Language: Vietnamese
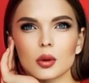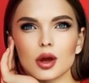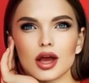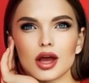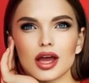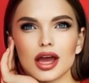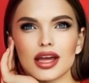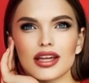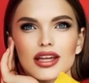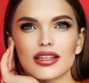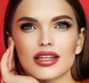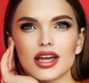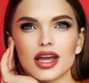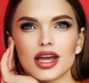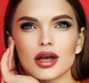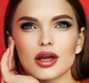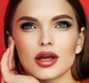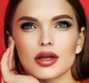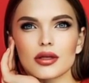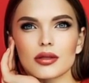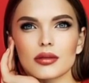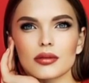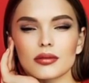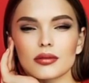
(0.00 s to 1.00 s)
quý anh
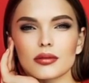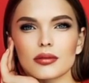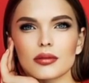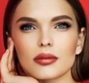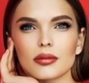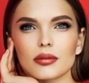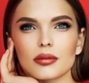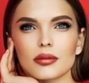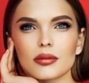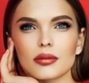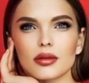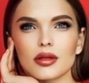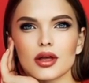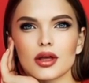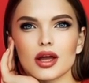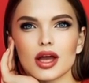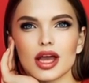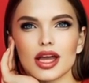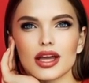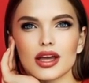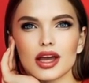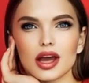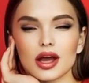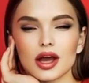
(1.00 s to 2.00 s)
chị.
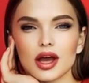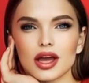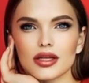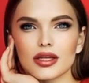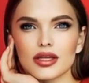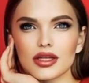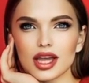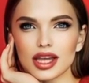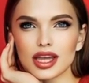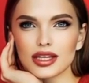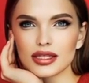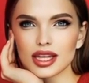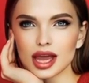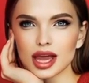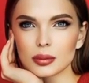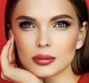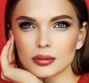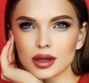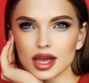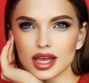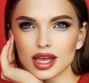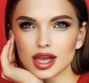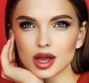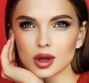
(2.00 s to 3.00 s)
Khi các anh chị
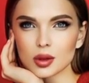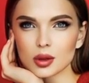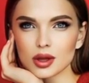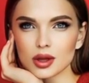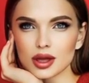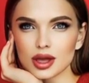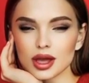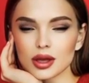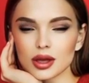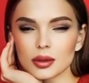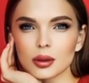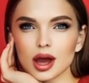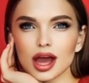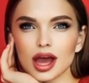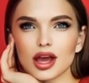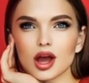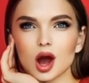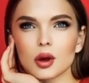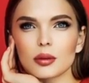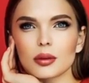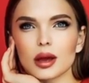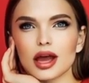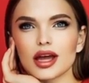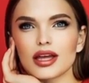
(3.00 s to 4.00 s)
xem video, thấy
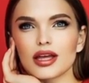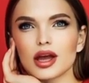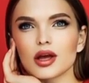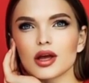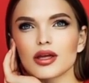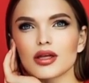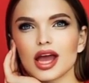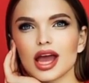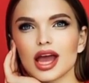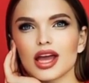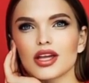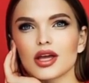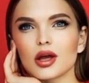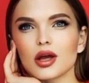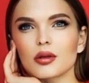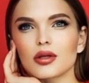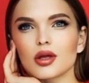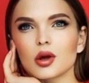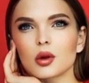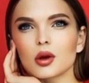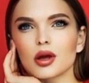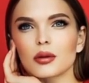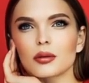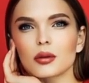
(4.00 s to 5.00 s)
có banner chạy chữ
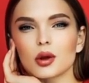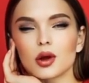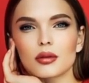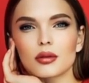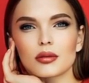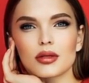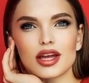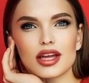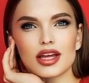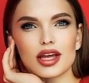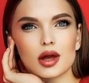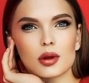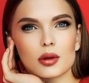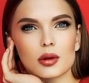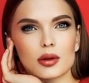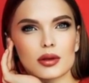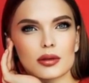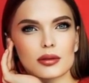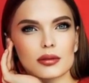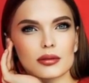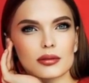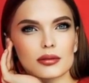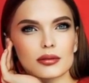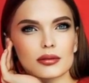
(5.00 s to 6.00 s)
dưới mỗi
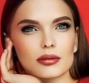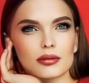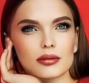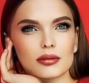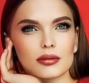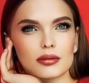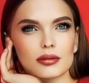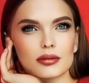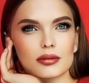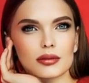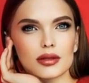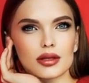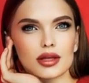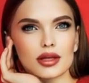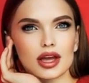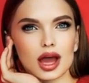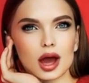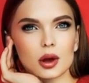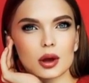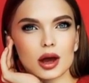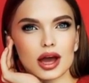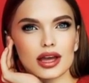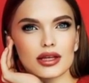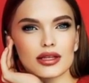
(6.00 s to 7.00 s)
video.
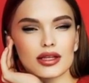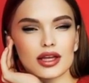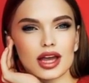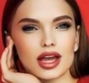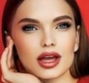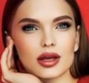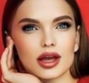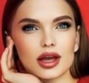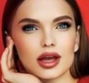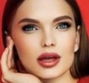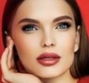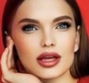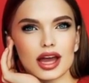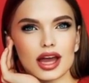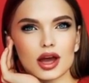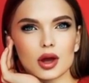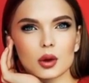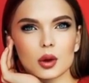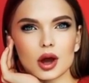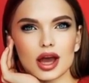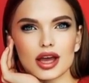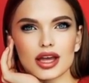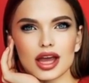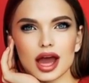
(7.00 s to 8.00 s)
Nếu anh chị cần đặt
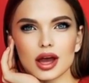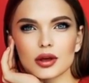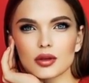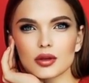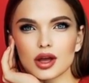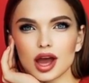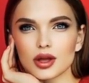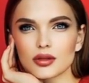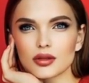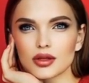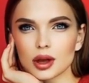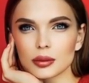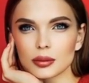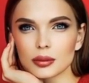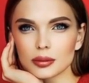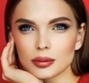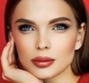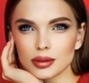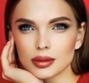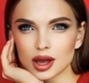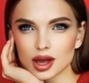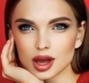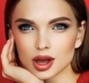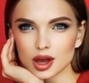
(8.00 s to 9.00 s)
quảng cáo sản
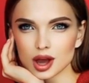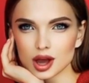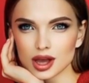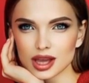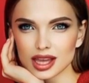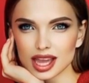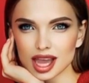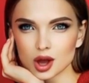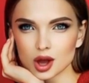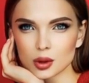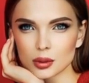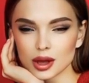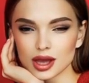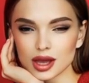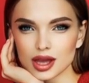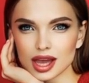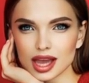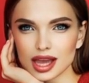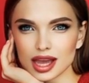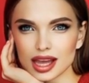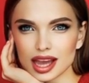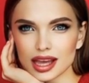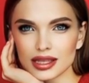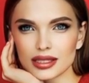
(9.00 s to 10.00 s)
phẩm, thương hiệu bất
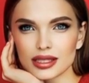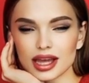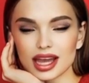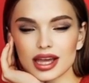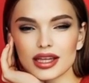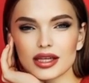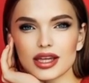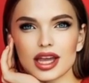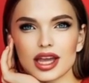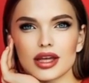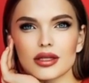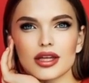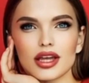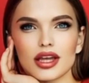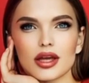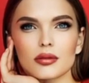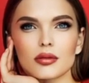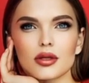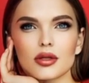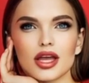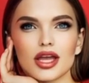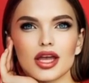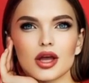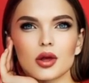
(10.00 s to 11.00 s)
kỳ ngành nghề gì
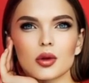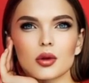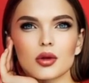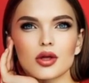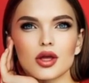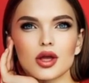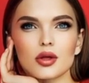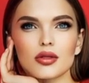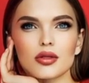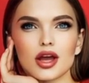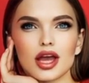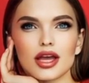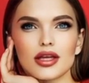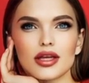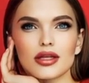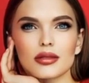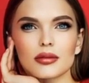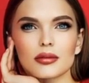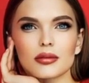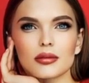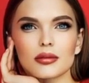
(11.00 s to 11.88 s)
trên video như vậy,